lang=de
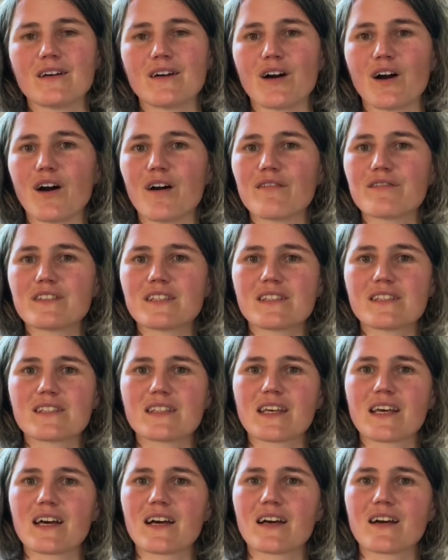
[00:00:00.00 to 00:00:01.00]
Oft ist
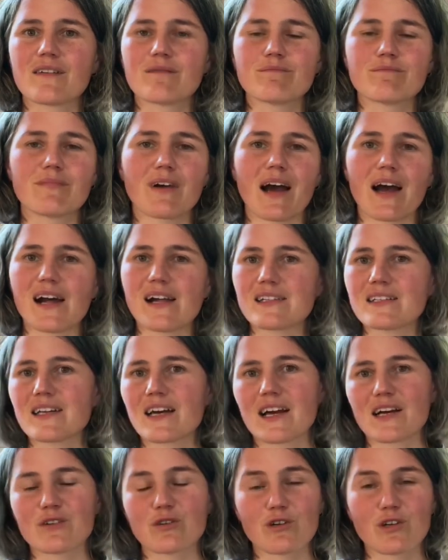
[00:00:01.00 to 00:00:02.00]
der
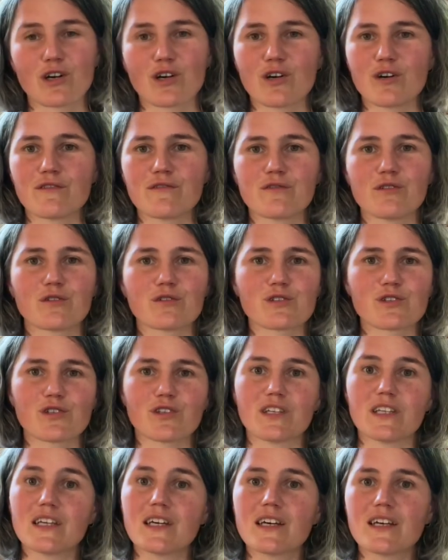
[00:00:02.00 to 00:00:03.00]
Alltag nur noch auf
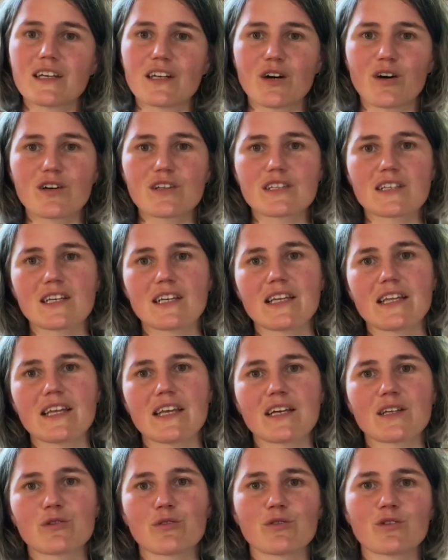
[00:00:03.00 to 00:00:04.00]
Funktionieren
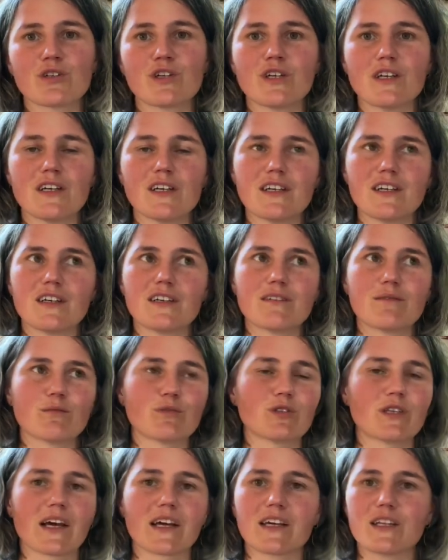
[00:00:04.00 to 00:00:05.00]
ausgelegt und
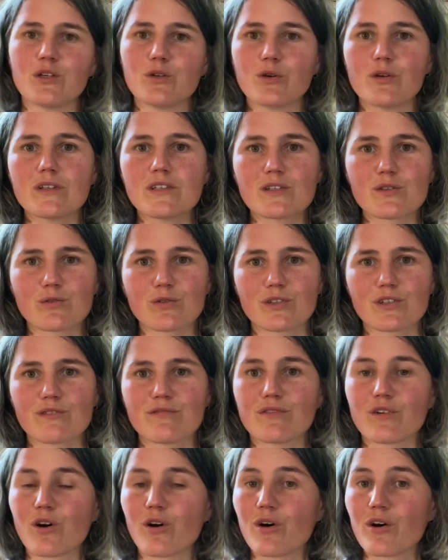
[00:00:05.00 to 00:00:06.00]
und der Genuss und die
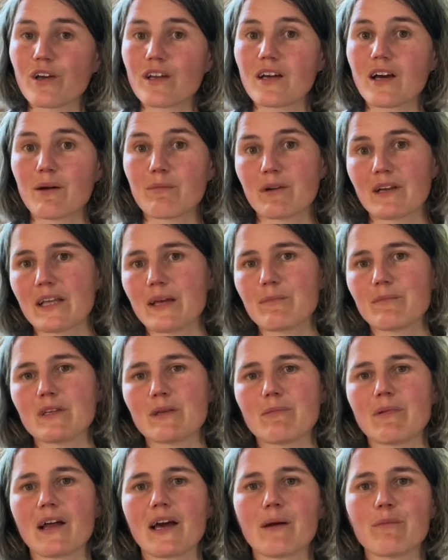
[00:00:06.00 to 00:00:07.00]
Freude am Leben, die
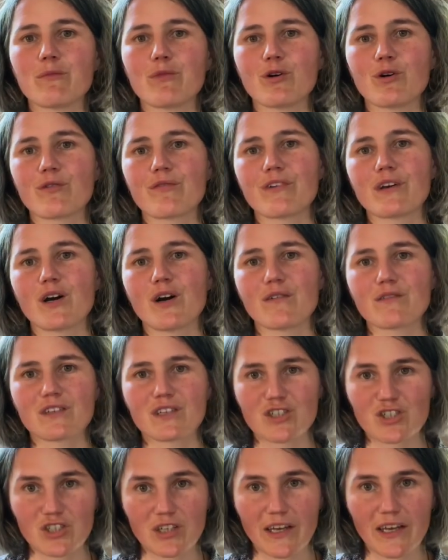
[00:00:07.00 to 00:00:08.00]
bleiben irgendwie auf
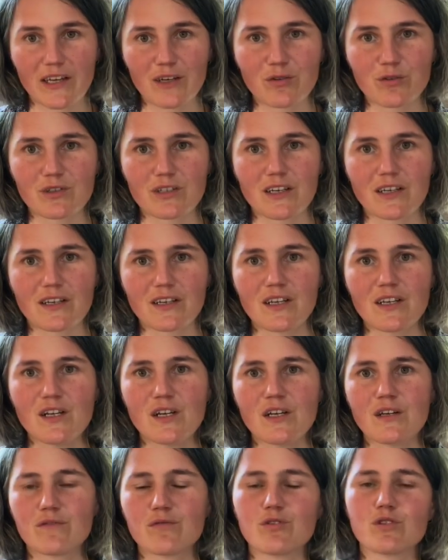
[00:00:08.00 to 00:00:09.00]
der Strecke und dann
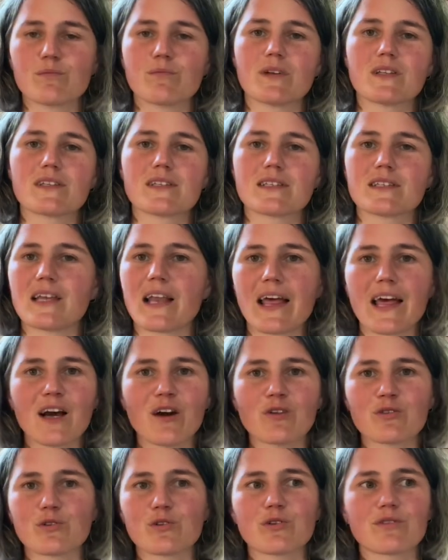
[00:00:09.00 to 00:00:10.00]
fühlt man sich leer
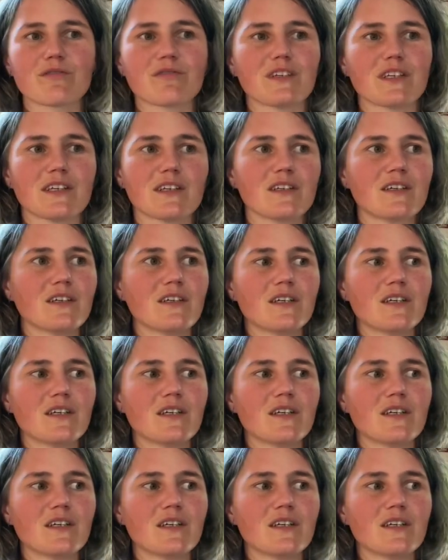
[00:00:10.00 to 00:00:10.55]
und irgendwie